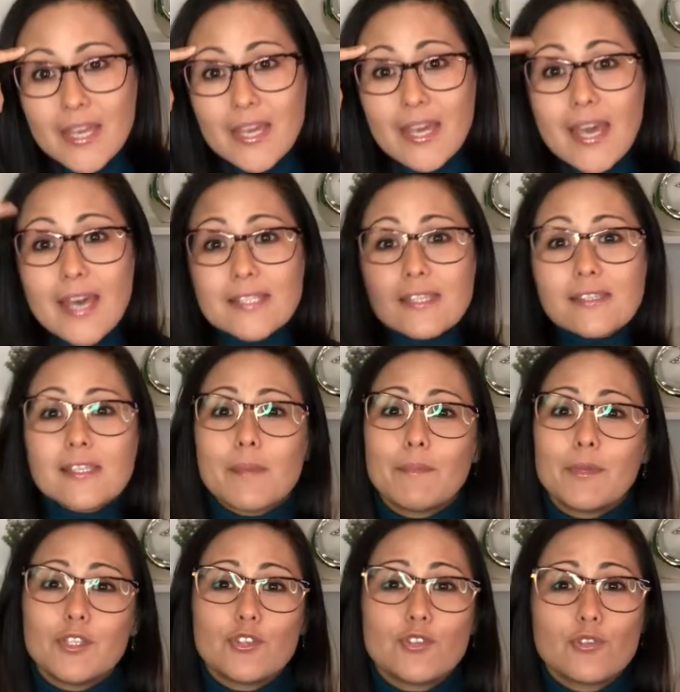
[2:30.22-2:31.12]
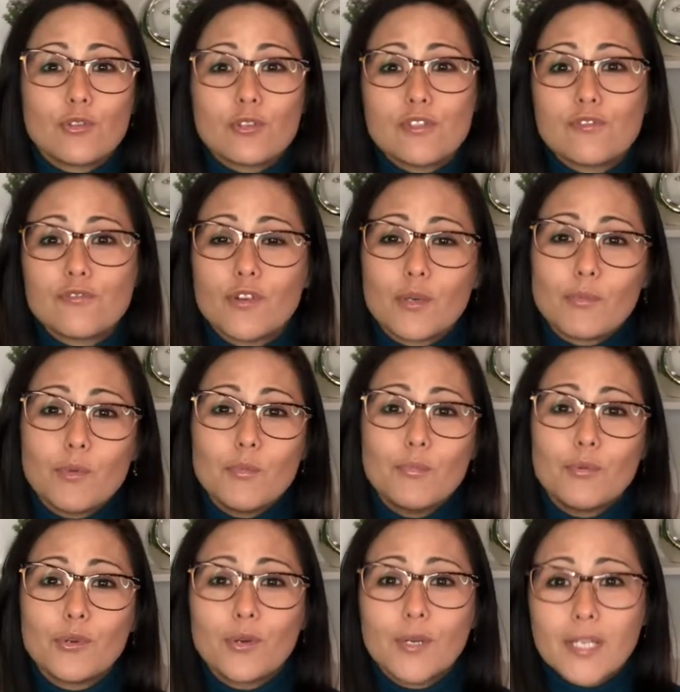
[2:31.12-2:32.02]
Essas repetições formam um
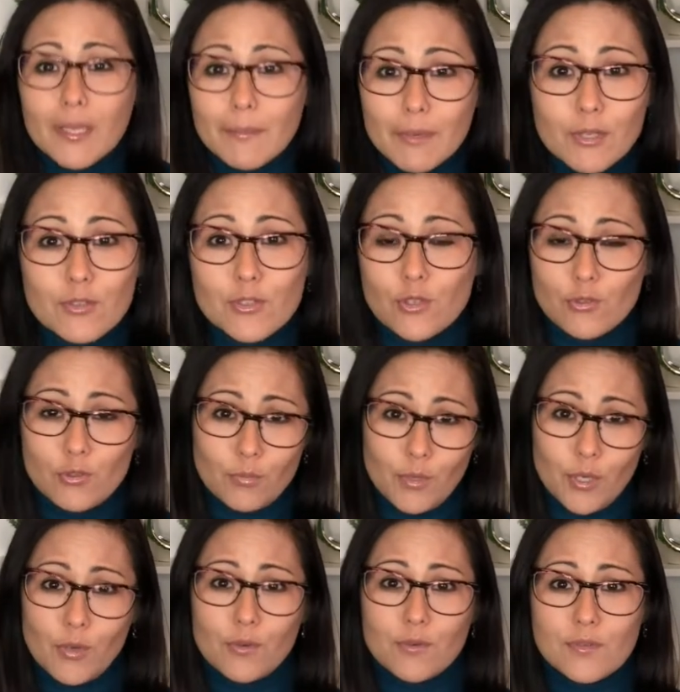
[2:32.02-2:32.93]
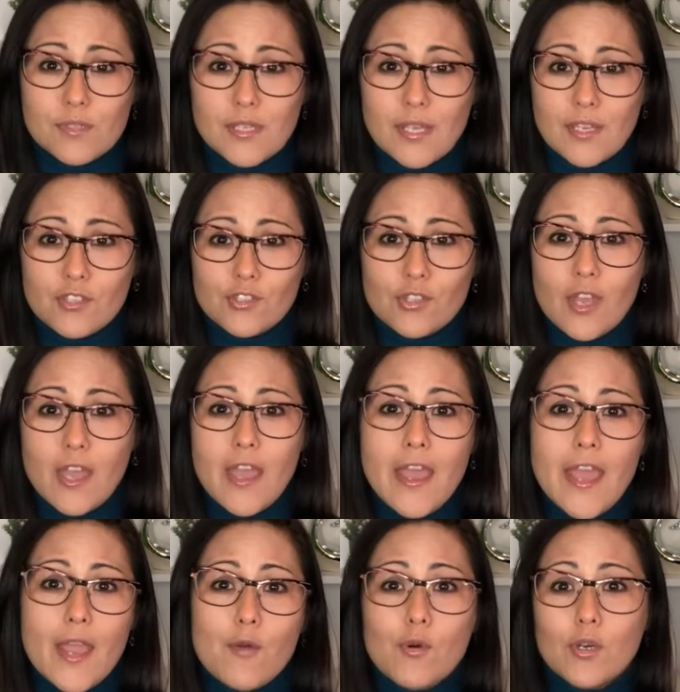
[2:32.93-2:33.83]
programa no seu subconsciente.
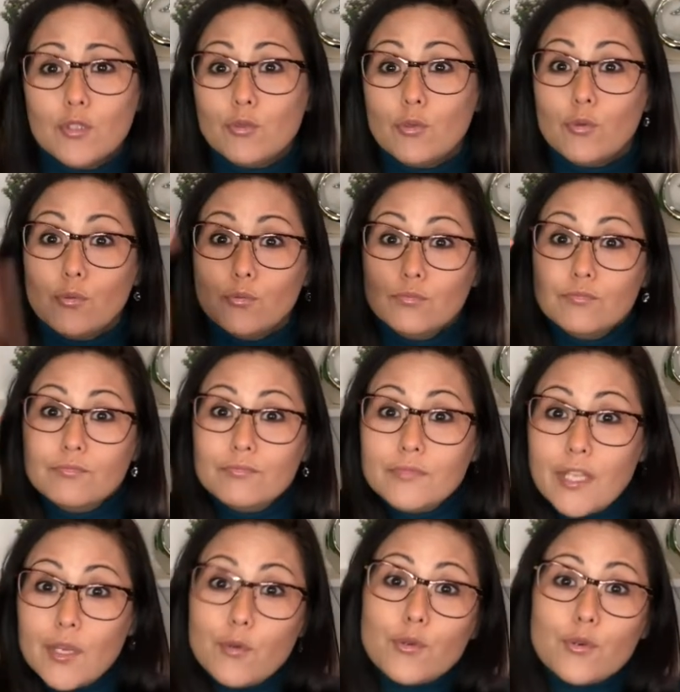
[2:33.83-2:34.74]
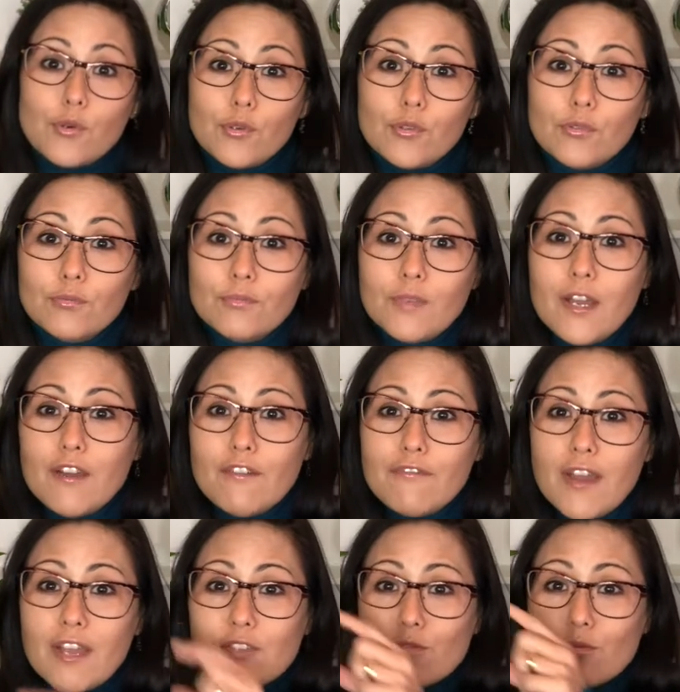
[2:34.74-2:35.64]
É quando um neurônio
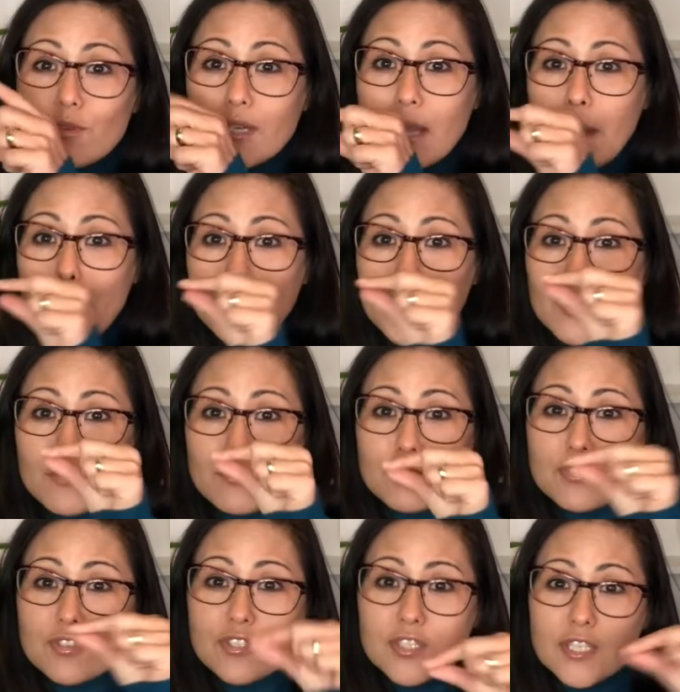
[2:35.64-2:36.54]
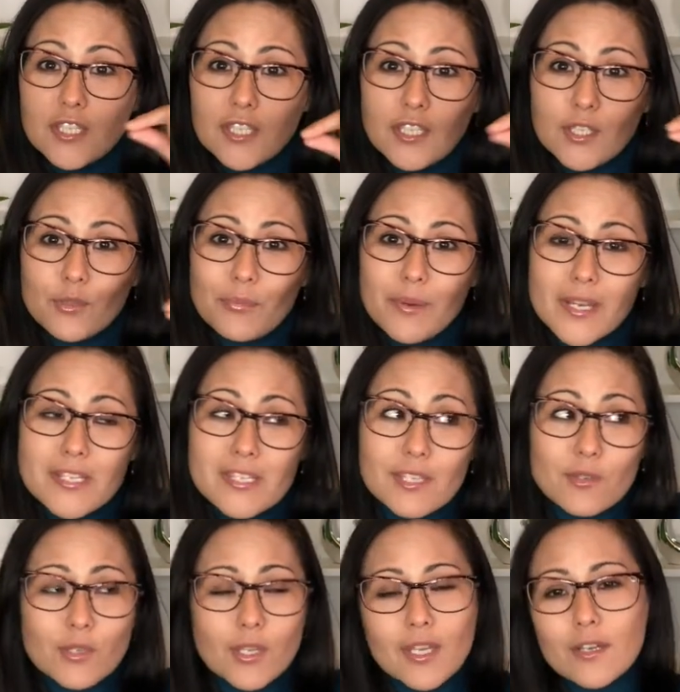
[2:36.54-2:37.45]
faz um caminhozinho para
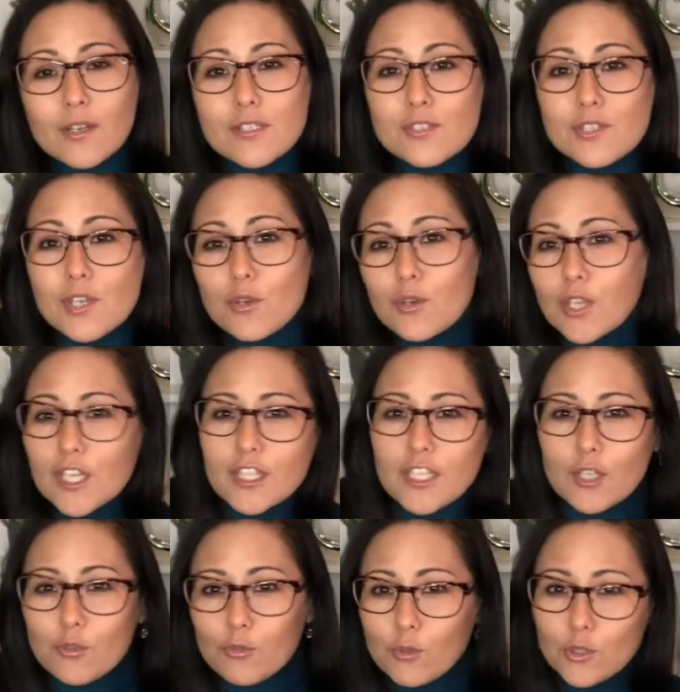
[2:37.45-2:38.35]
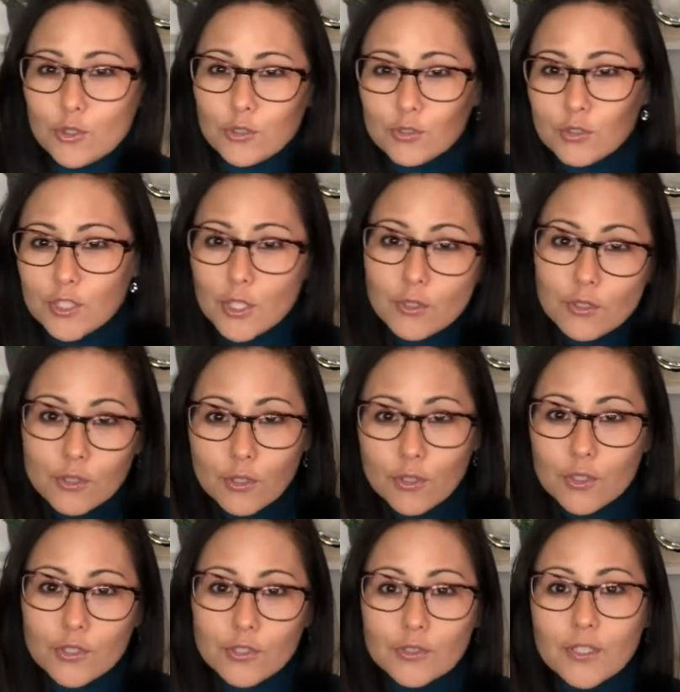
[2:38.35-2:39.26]
se conectar com outro
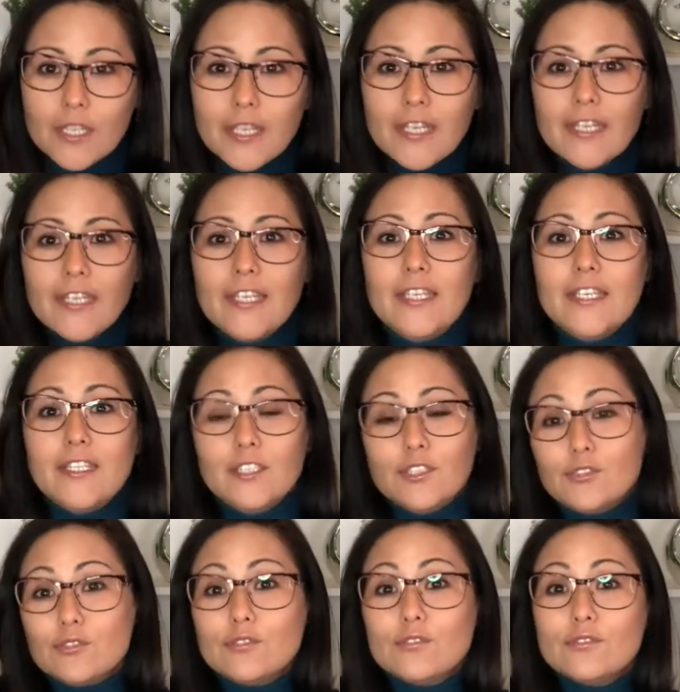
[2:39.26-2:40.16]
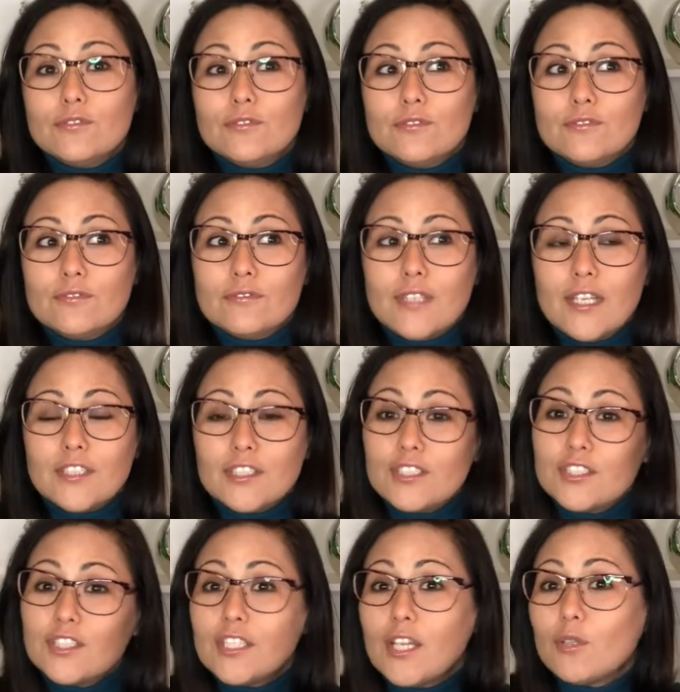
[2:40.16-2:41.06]
neurônio e isso a
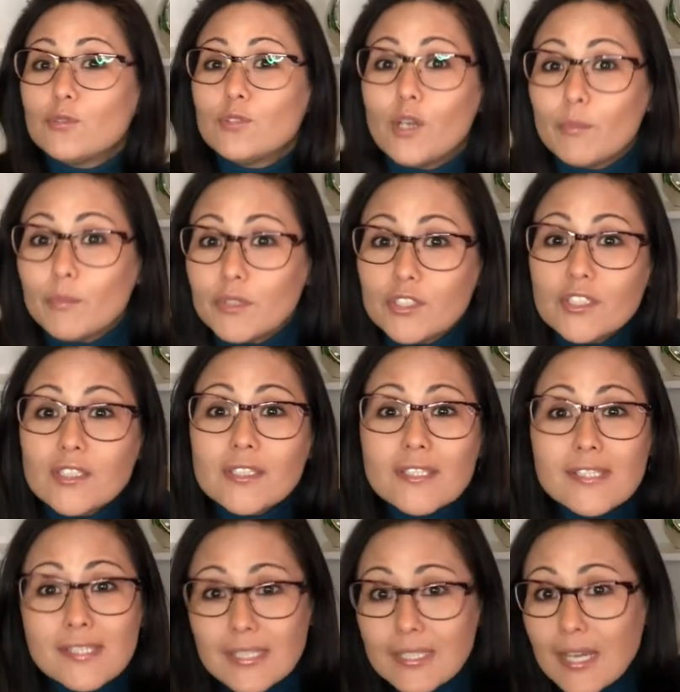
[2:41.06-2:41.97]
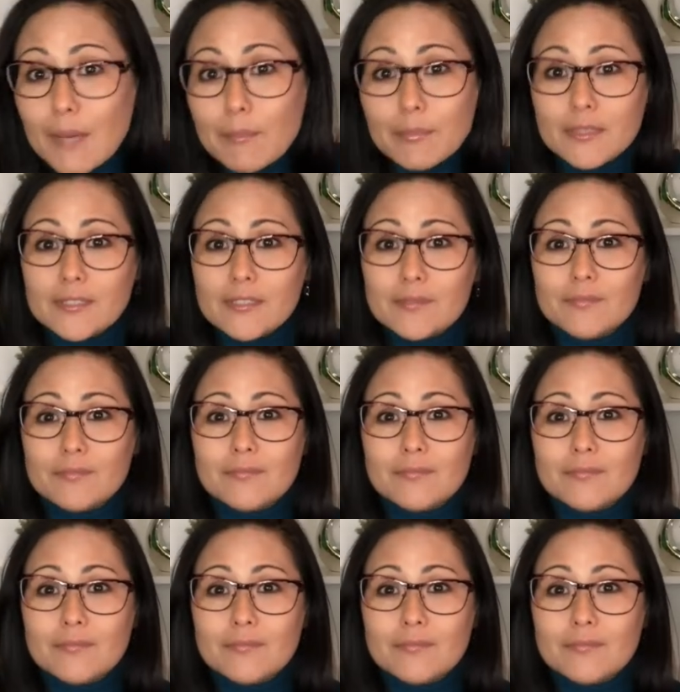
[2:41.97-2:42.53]
gente dá o um nome de sinapse.